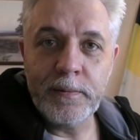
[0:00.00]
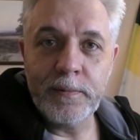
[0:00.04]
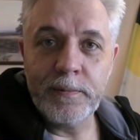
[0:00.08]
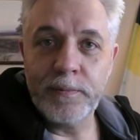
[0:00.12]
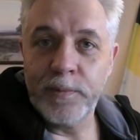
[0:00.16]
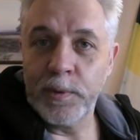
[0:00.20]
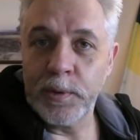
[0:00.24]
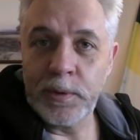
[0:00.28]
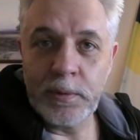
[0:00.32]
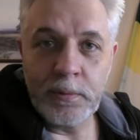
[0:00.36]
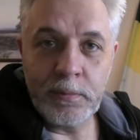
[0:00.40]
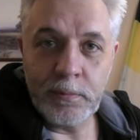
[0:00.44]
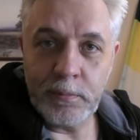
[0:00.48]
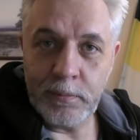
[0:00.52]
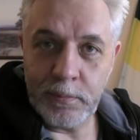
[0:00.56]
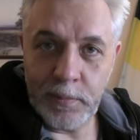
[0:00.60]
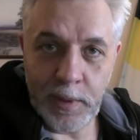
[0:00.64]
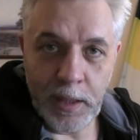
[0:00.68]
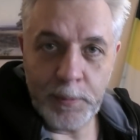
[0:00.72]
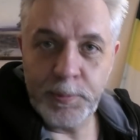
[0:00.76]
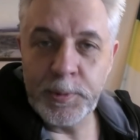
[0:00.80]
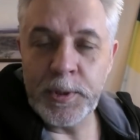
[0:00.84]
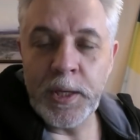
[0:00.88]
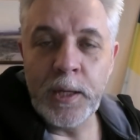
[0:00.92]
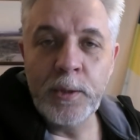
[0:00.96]
Вот
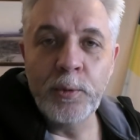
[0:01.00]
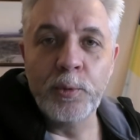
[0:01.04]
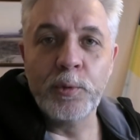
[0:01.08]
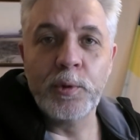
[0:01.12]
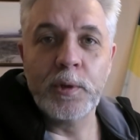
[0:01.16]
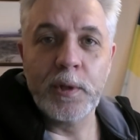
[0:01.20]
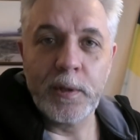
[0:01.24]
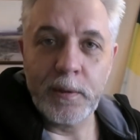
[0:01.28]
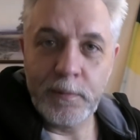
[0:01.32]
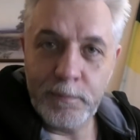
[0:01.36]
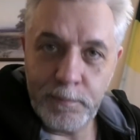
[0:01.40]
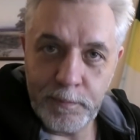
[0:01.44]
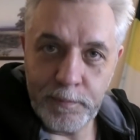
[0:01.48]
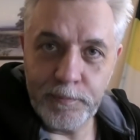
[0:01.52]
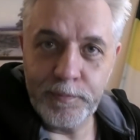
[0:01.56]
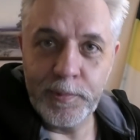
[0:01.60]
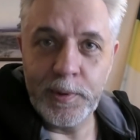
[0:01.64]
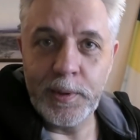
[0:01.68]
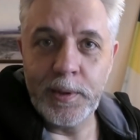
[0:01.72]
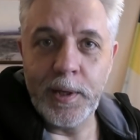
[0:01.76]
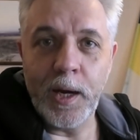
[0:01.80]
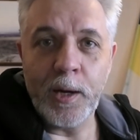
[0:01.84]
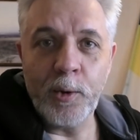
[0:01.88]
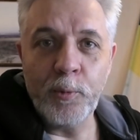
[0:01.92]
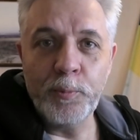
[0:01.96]
абсолютно.
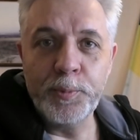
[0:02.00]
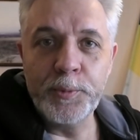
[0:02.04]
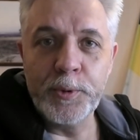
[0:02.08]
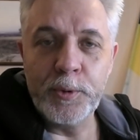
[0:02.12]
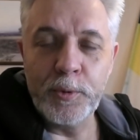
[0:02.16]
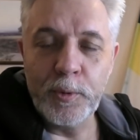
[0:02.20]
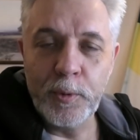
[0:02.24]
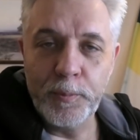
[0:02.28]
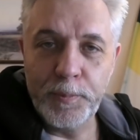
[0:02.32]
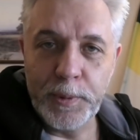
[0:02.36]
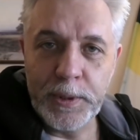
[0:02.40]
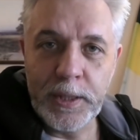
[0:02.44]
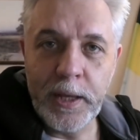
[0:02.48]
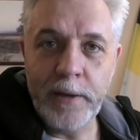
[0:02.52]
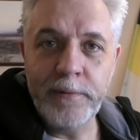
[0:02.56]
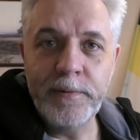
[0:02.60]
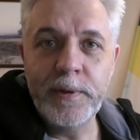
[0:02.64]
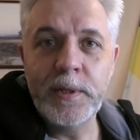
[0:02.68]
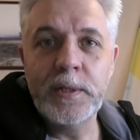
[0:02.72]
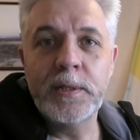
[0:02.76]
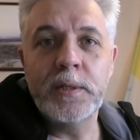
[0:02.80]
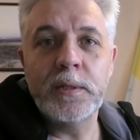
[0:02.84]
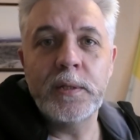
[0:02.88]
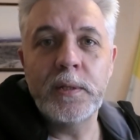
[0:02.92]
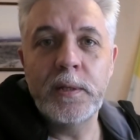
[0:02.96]
Коррупцию
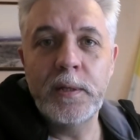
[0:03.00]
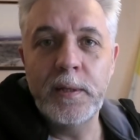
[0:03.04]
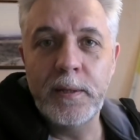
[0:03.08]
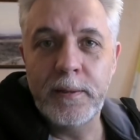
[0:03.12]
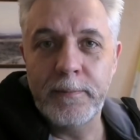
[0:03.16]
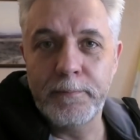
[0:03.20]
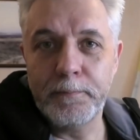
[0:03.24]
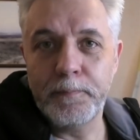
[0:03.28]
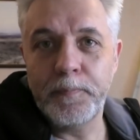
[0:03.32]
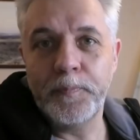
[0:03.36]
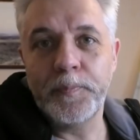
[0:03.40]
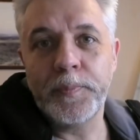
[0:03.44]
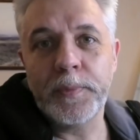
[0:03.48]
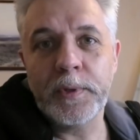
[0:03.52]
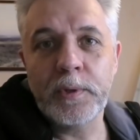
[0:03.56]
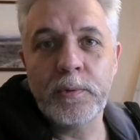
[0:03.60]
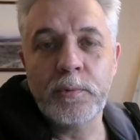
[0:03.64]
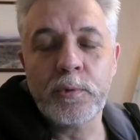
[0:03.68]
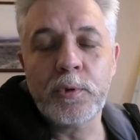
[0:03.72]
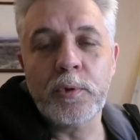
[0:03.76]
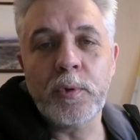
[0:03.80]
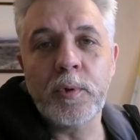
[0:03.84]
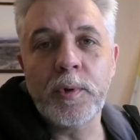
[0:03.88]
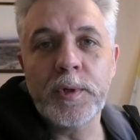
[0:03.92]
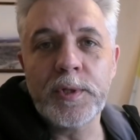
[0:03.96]
подавить и
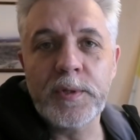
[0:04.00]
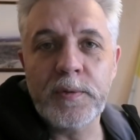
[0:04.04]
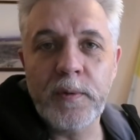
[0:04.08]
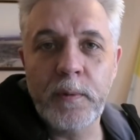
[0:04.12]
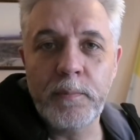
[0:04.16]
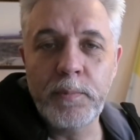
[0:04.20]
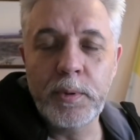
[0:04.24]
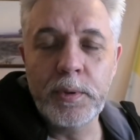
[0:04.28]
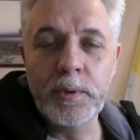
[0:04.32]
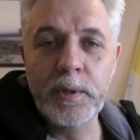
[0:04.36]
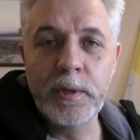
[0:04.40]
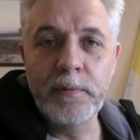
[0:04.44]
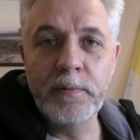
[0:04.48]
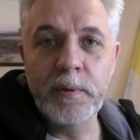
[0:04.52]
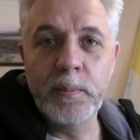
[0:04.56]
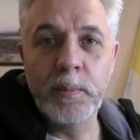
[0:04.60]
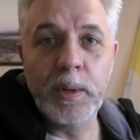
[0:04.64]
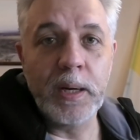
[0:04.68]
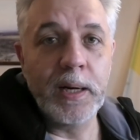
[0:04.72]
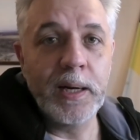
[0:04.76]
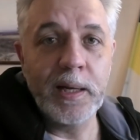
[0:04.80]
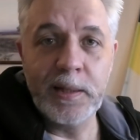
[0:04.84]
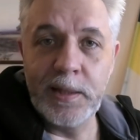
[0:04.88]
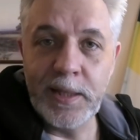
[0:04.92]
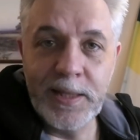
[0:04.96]
устроить свободный
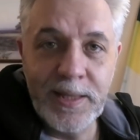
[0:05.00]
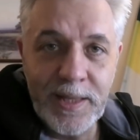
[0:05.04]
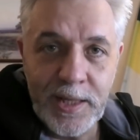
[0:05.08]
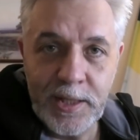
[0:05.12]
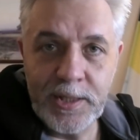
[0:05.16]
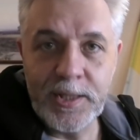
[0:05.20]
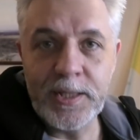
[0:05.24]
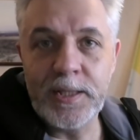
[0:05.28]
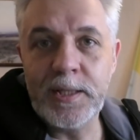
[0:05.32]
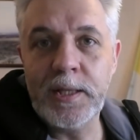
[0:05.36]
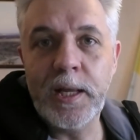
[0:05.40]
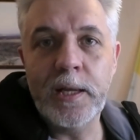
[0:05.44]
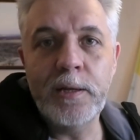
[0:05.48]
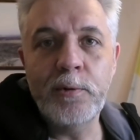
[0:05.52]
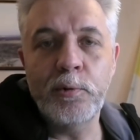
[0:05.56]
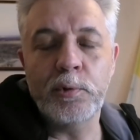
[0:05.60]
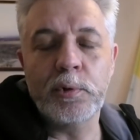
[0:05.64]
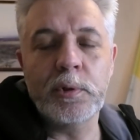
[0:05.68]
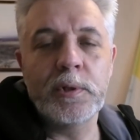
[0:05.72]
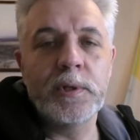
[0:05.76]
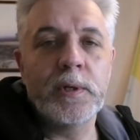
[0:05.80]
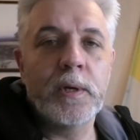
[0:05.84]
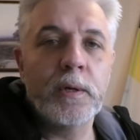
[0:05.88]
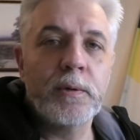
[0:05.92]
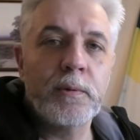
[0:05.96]
выбор. Это не
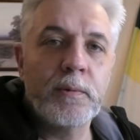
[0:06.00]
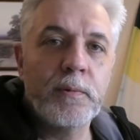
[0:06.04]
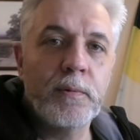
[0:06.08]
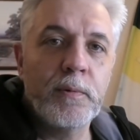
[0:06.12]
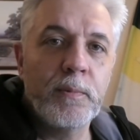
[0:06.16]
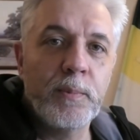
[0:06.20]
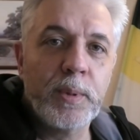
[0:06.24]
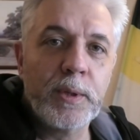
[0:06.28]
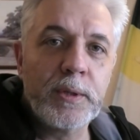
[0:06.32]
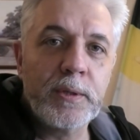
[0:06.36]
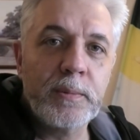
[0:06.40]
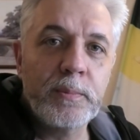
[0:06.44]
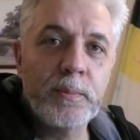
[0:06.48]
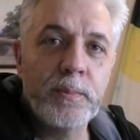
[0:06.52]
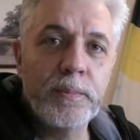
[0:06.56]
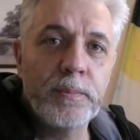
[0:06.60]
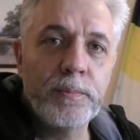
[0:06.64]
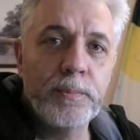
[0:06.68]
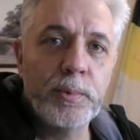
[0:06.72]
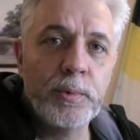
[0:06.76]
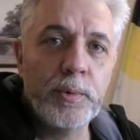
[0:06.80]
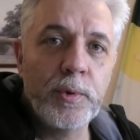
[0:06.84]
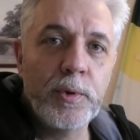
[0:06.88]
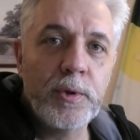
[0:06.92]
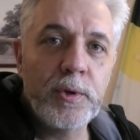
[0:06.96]
создает никакого образа
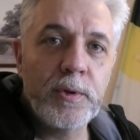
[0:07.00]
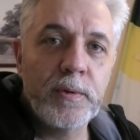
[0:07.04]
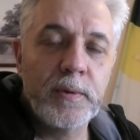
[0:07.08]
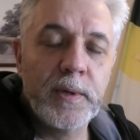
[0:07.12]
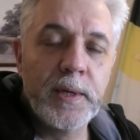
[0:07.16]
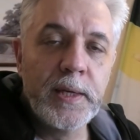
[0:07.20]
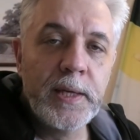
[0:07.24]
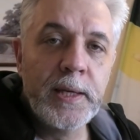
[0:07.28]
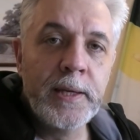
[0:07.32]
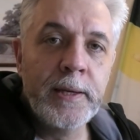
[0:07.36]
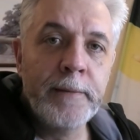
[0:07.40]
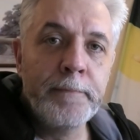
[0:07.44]
будущего.